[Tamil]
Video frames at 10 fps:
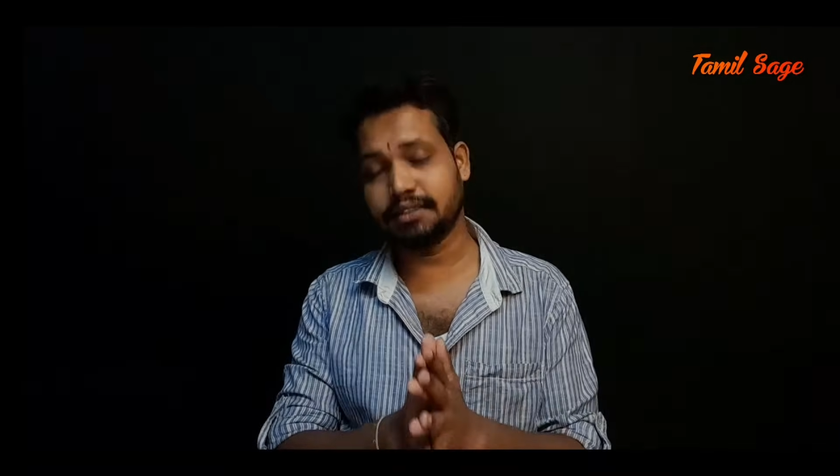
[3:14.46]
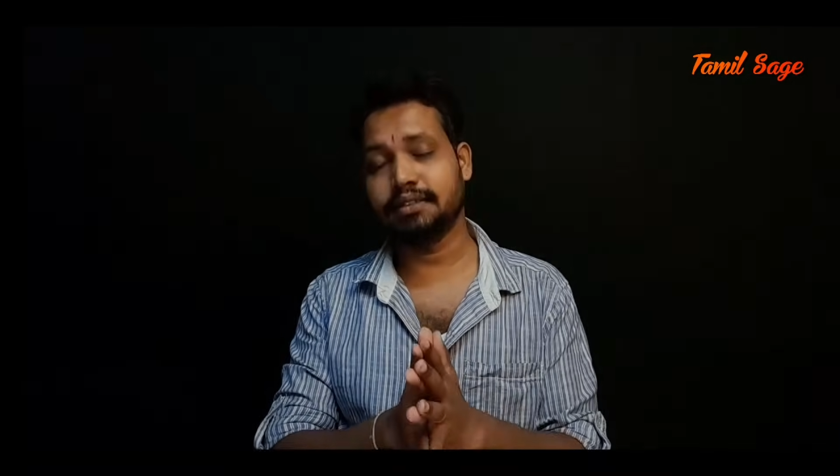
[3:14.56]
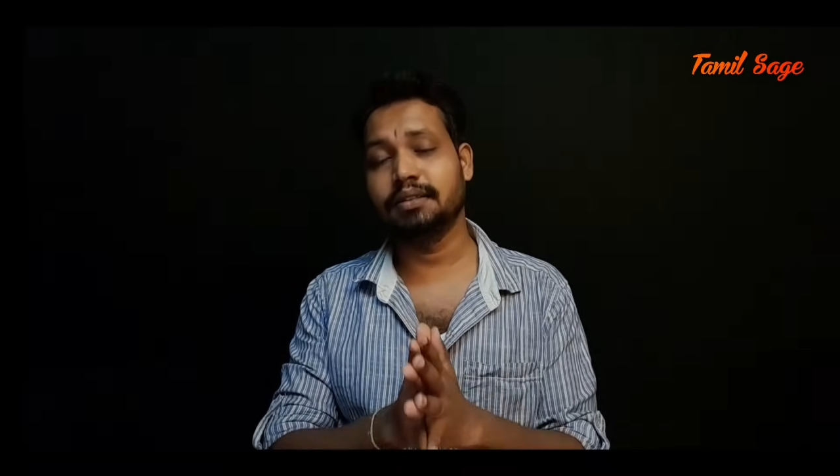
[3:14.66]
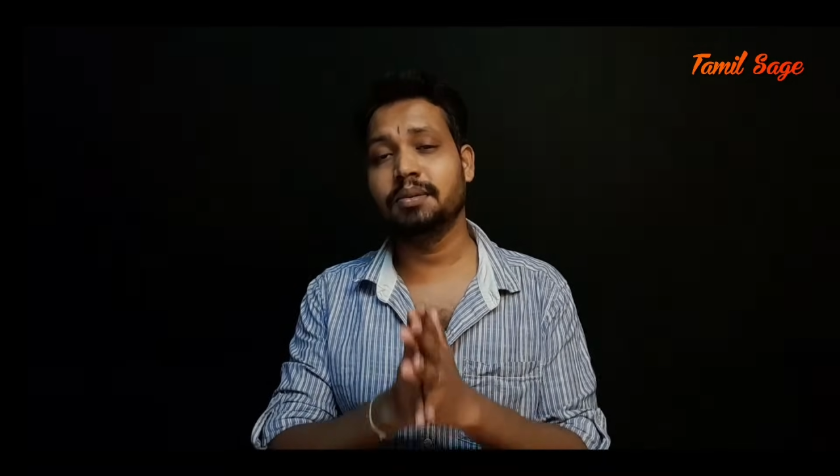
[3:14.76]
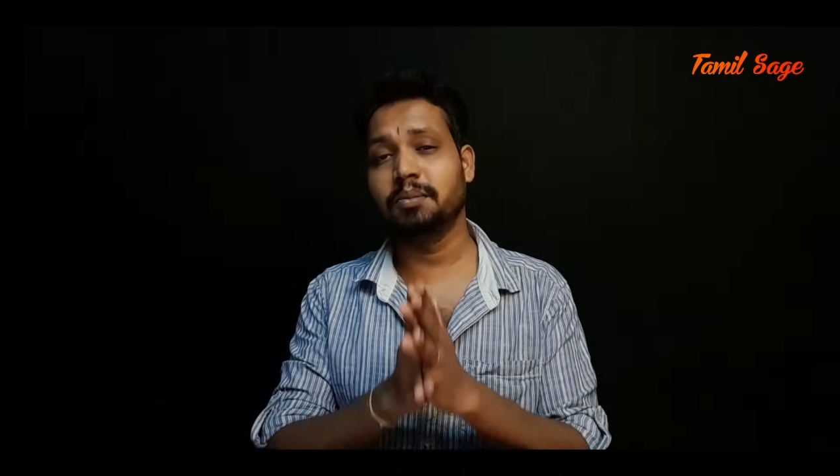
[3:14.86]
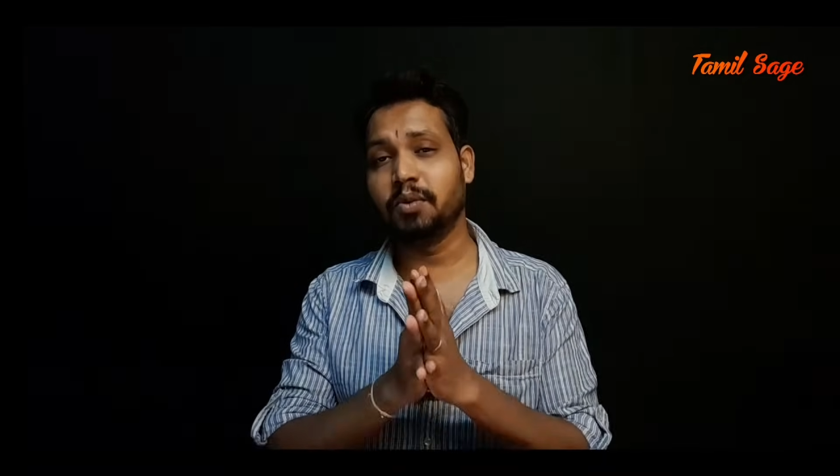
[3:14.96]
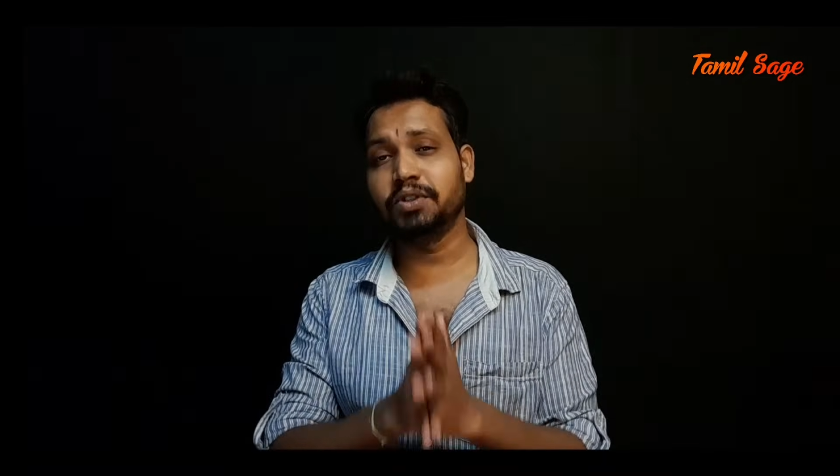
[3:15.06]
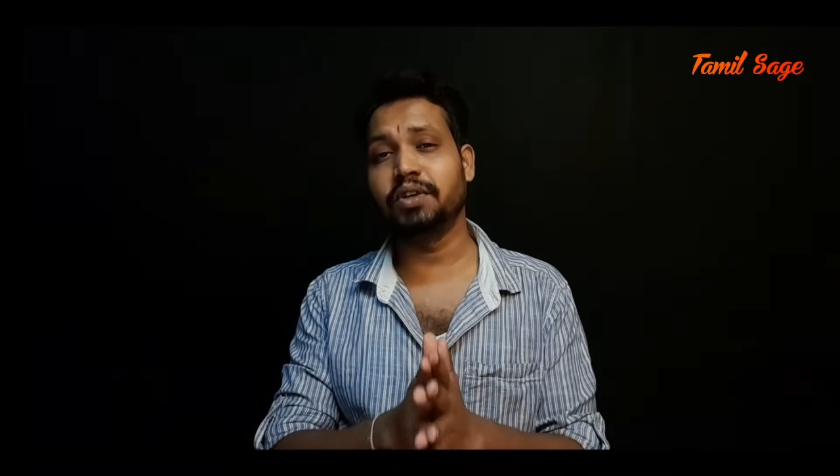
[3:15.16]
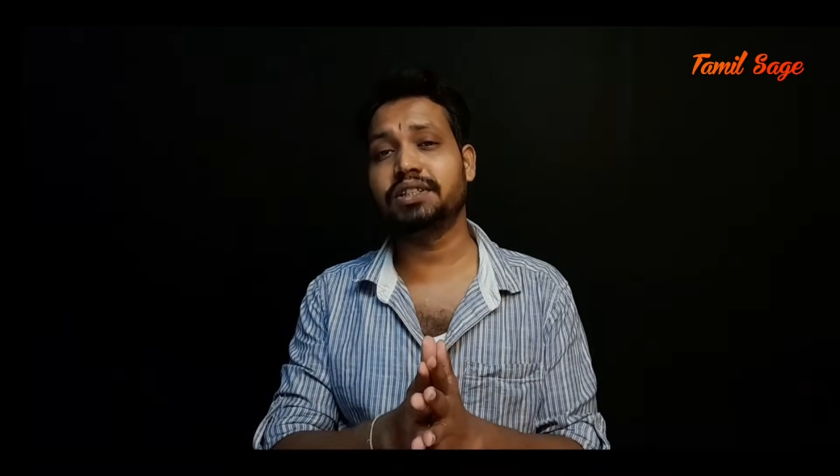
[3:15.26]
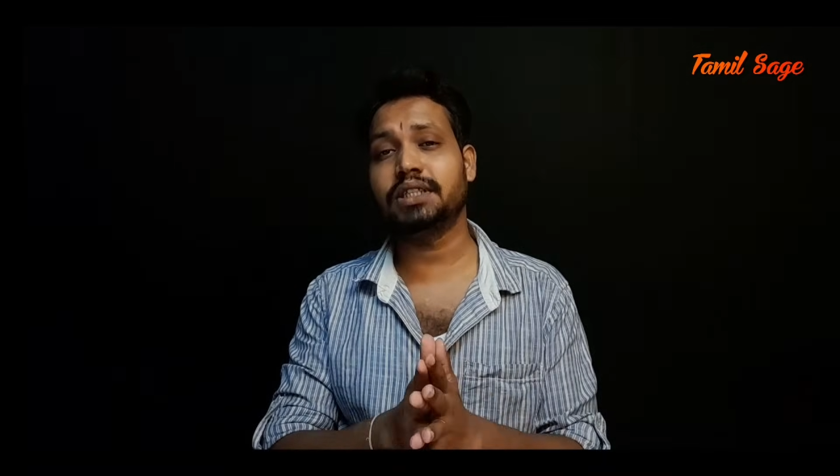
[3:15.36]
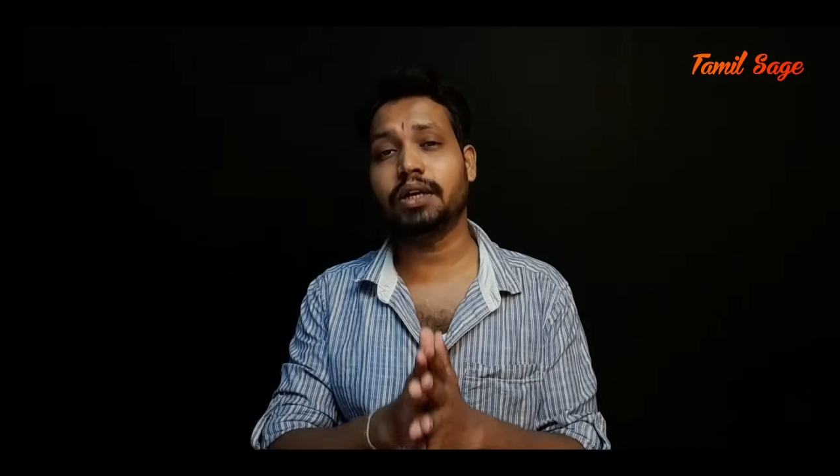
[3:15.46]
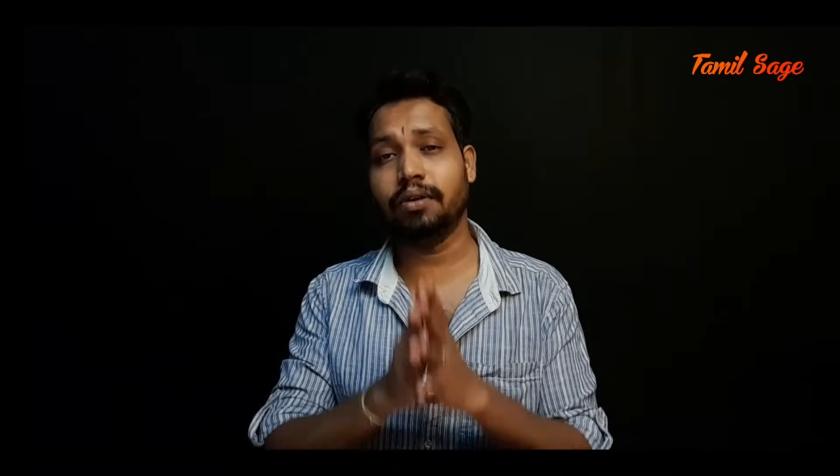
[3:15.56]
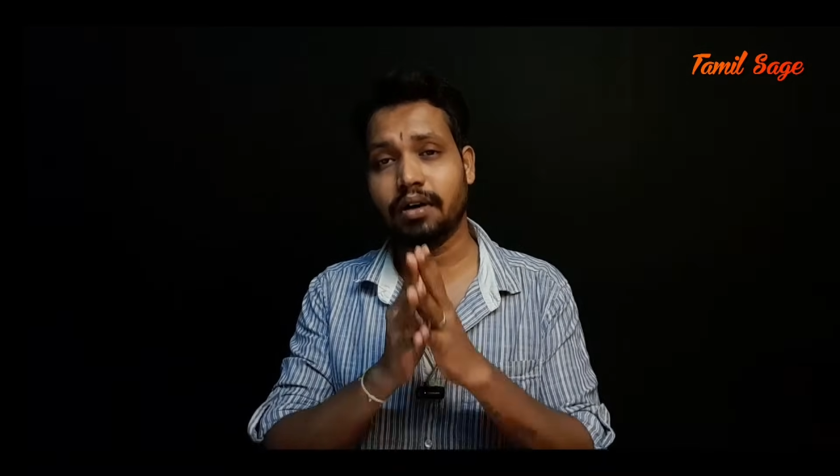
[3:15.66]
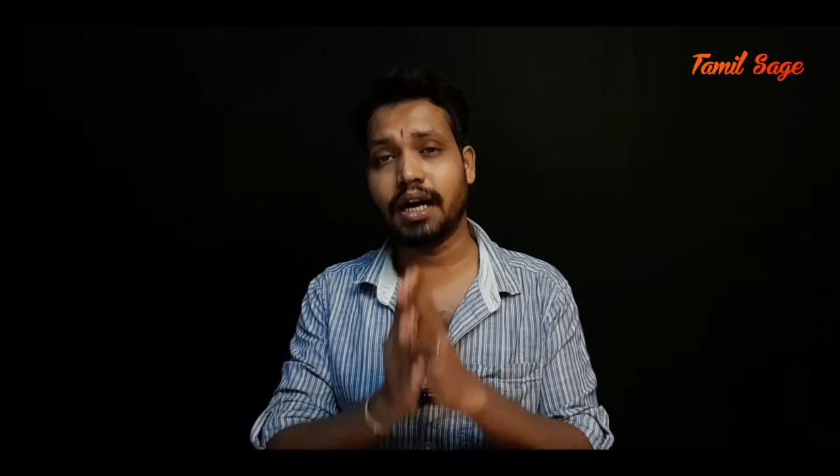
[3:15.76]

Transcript: எஸ் மோதியோட ஷேடோ